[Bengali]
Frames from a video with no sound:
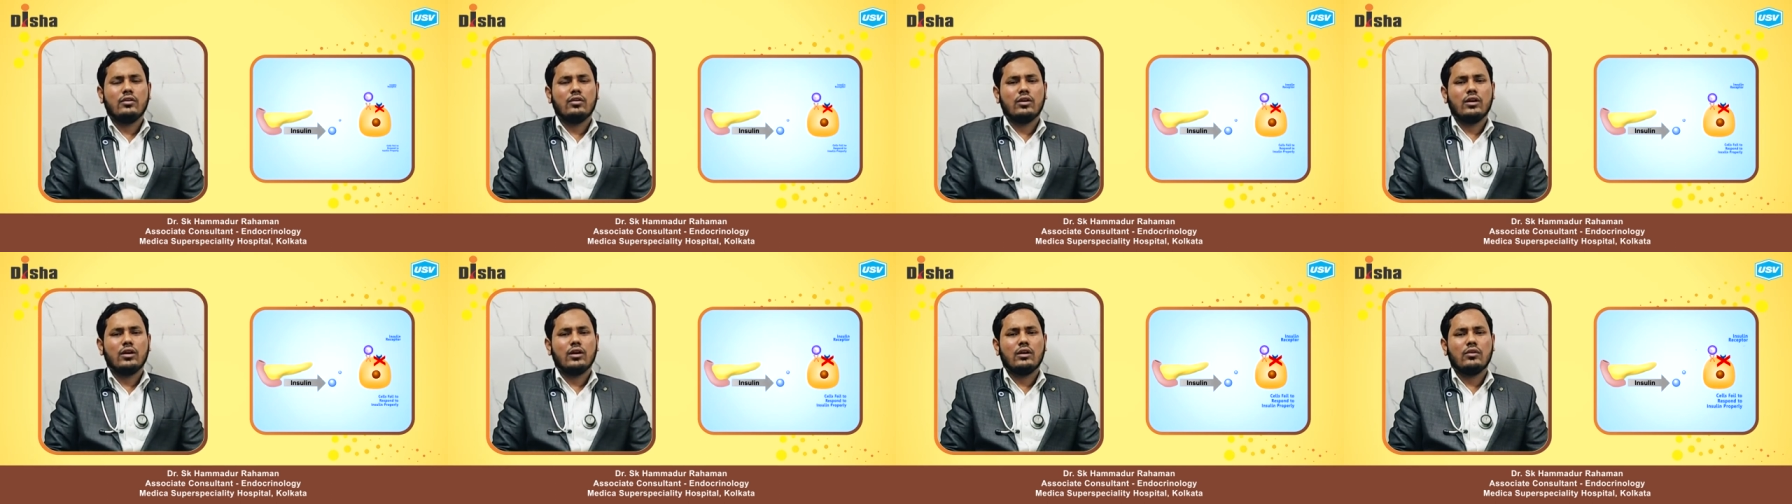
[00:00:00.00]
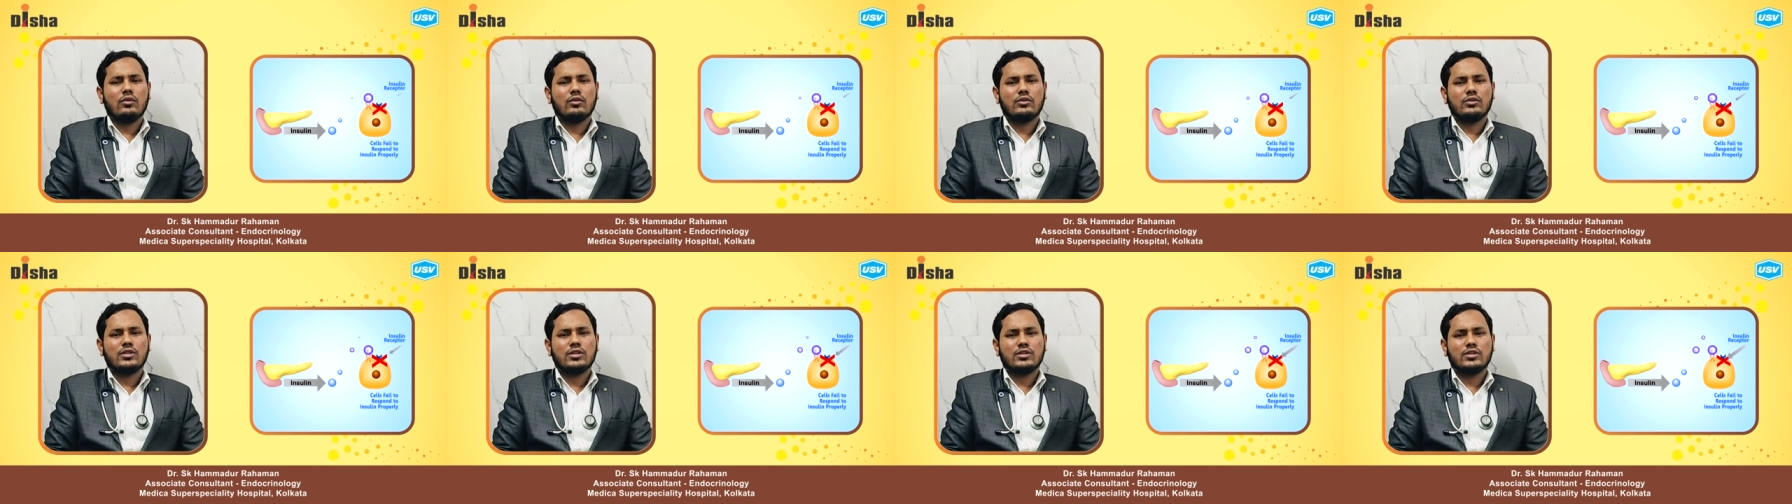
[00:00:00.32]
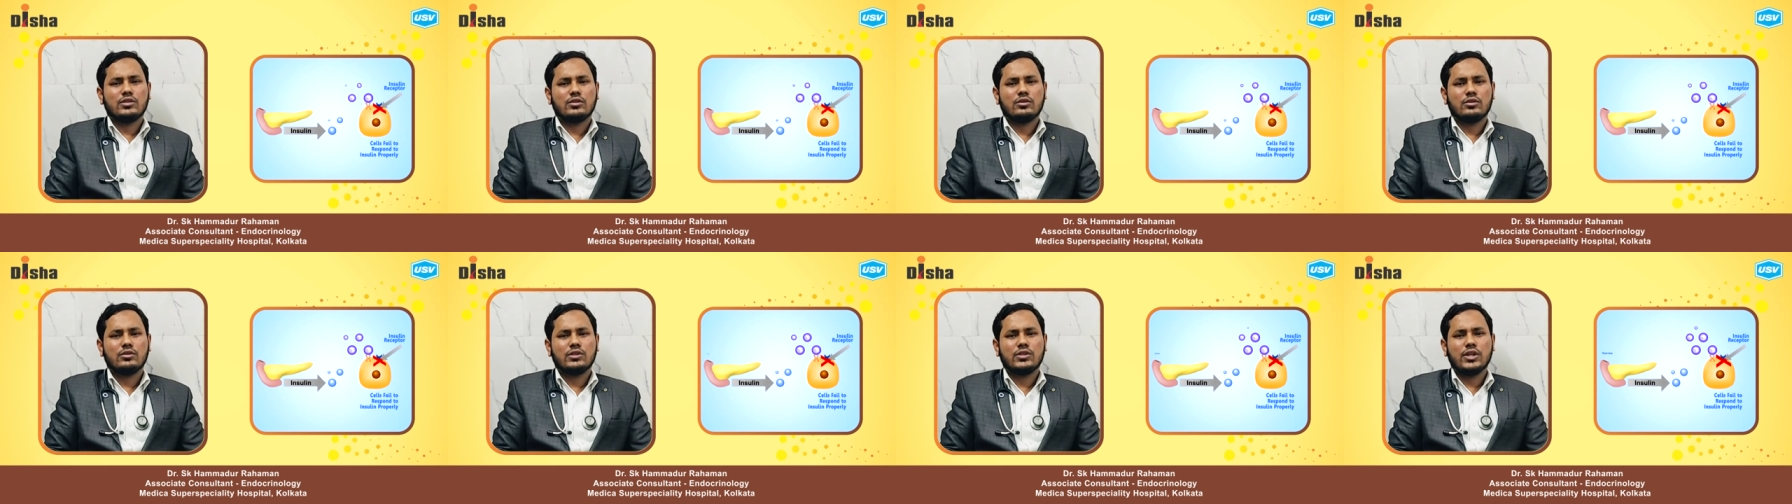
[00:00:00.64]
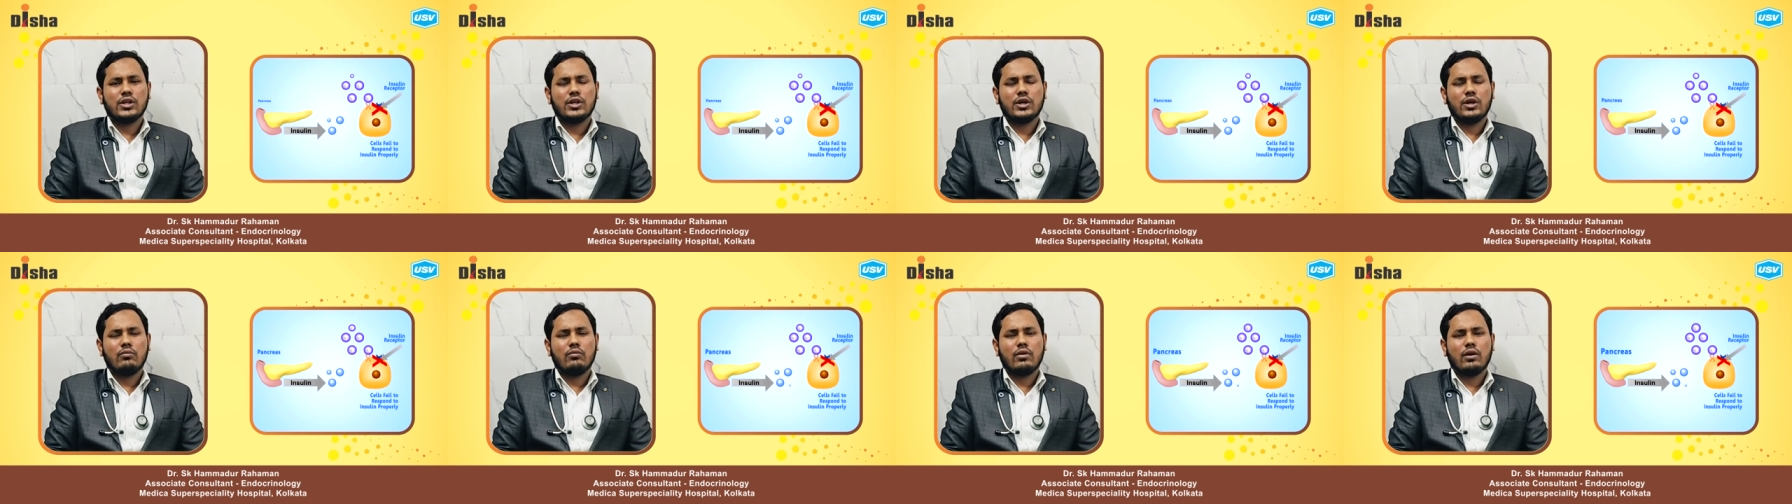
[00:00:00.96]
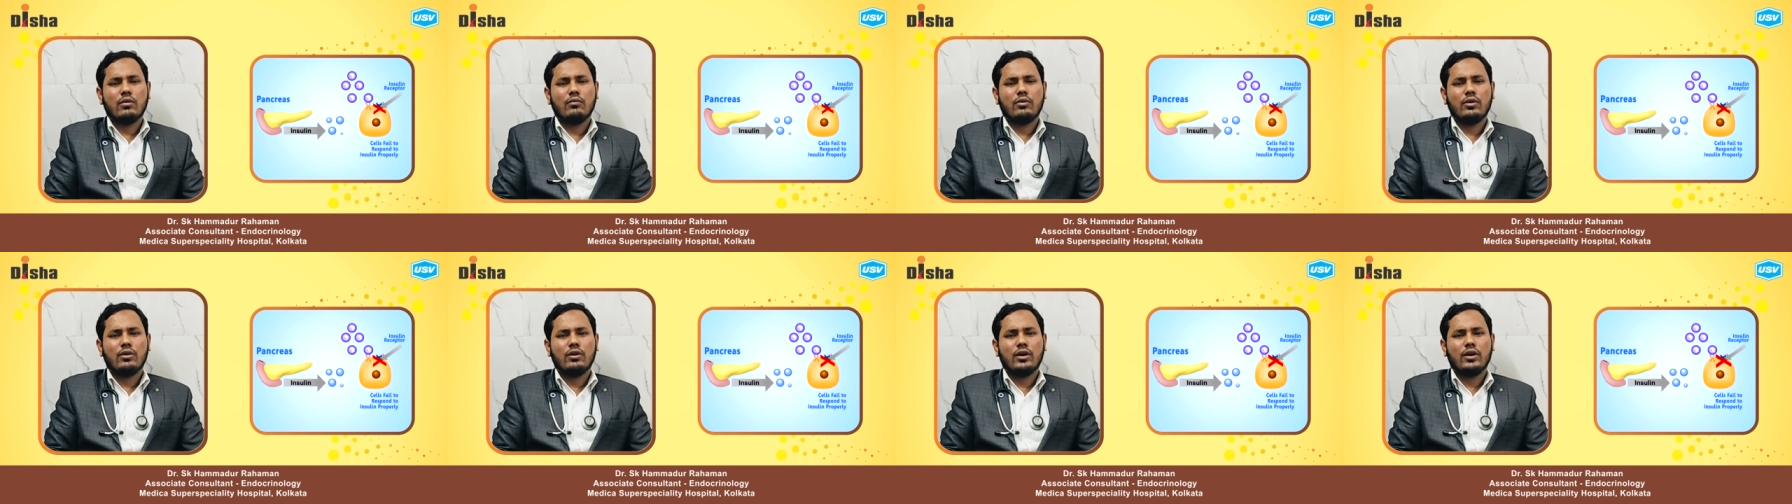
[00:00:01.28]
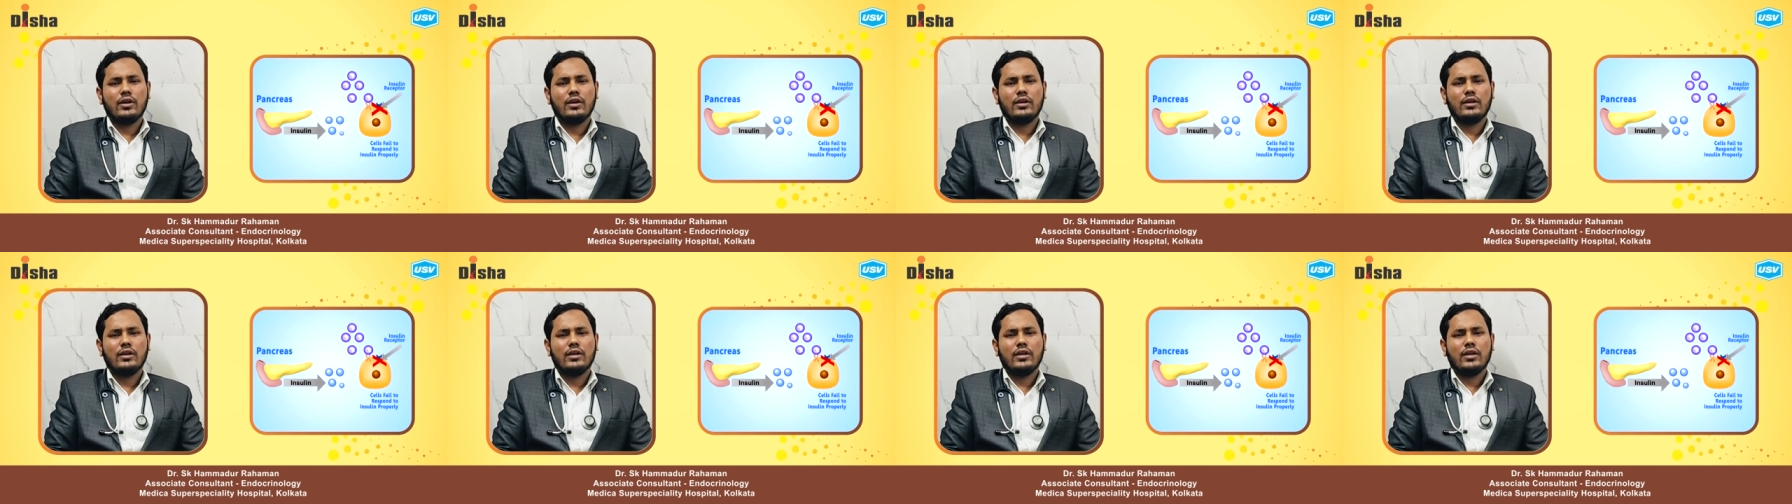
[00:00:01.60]
কলাকোষে শক্তির অভাব
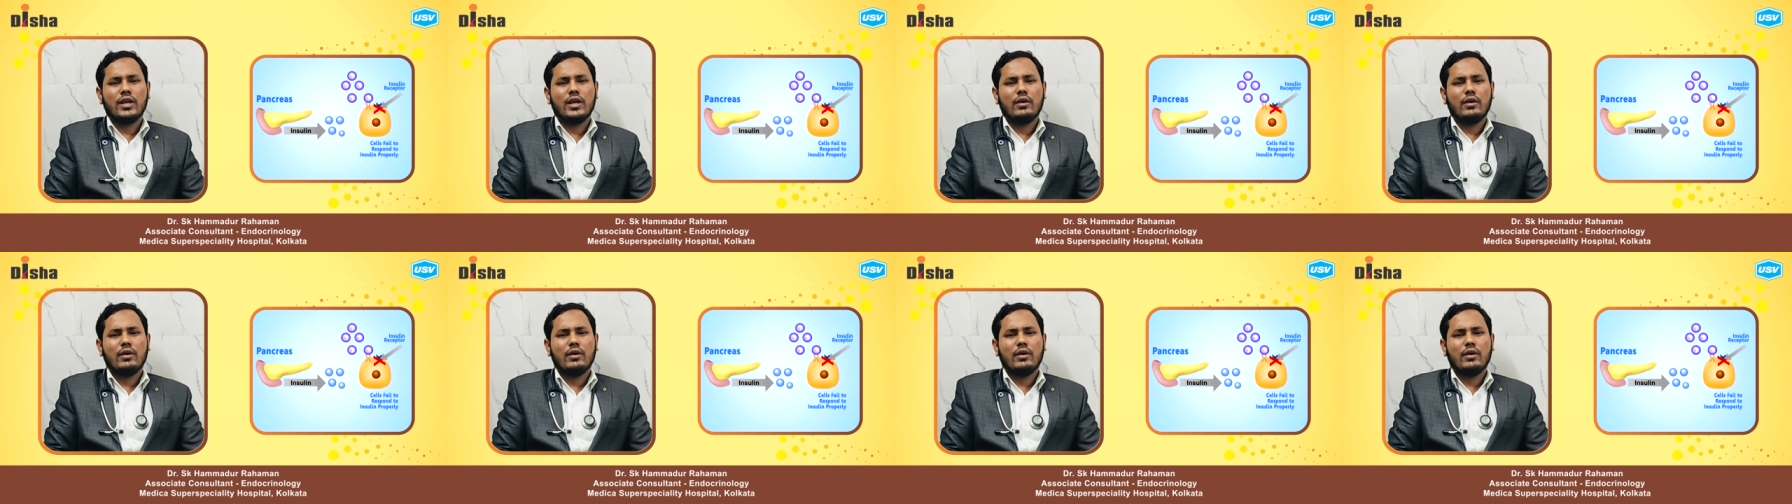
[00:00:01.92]
হয়